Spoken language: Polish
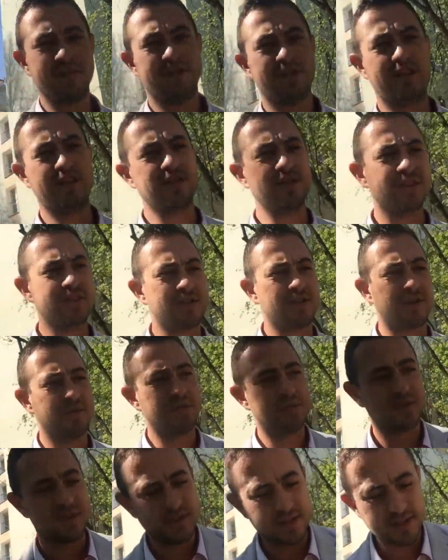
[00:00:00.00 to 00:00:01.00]
Ty tego nie
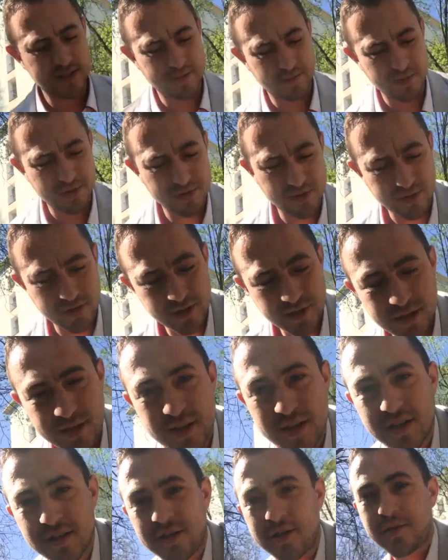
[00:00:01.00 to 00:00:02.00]
zrobisz, ty jesteś
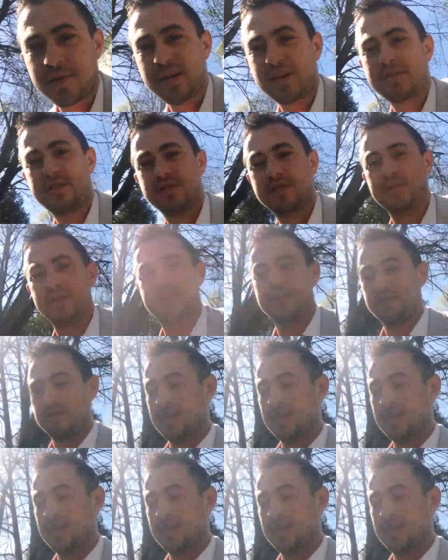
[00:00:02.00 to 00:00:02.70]
zmęczony, dopiero to co,